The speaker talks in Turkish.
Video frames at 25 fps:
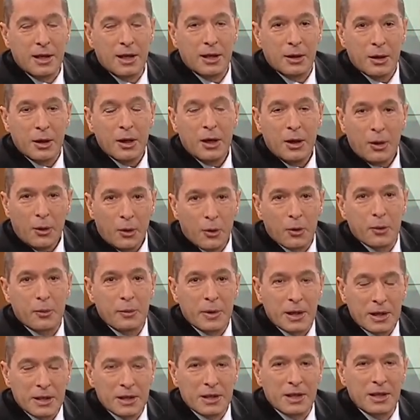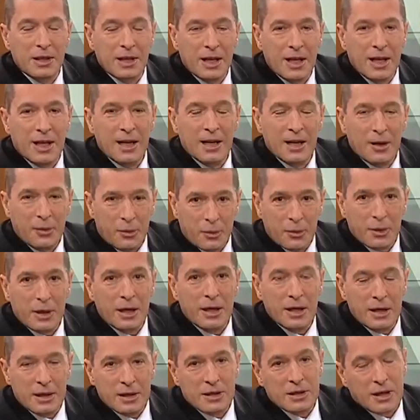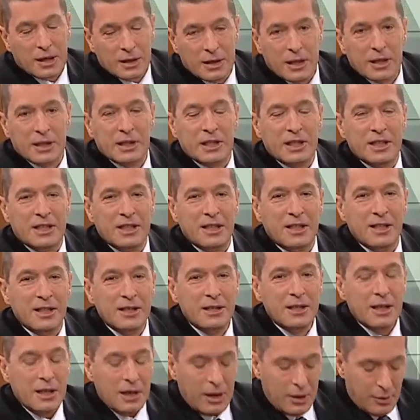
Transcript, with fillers: Hani okumak için e, oraya zaten gidilir.